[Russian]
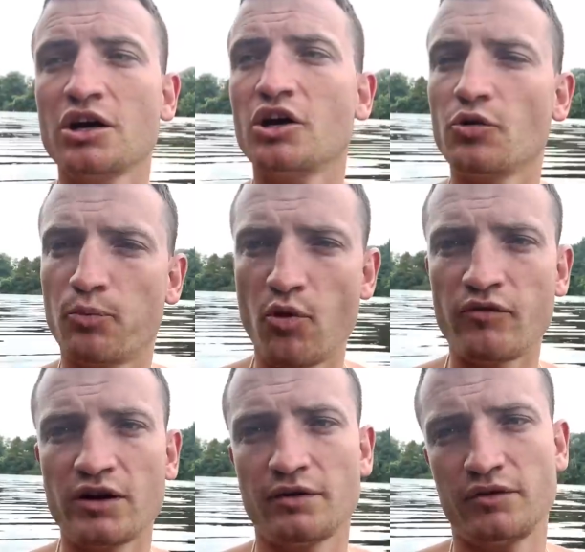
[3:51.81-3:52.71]

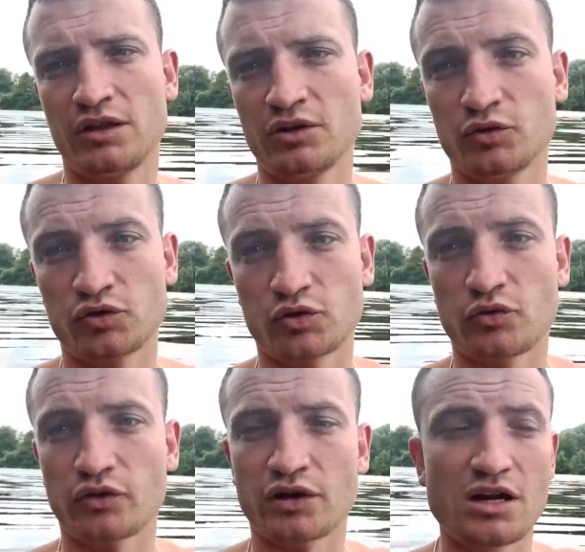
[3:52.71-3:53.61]
любого вида
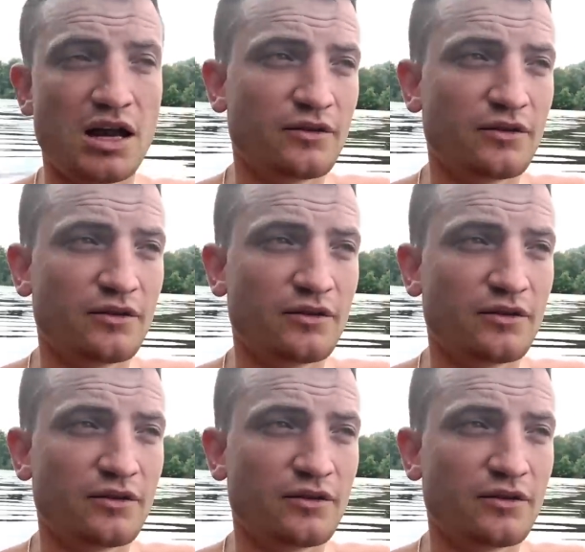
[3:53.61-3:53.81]
тусовки.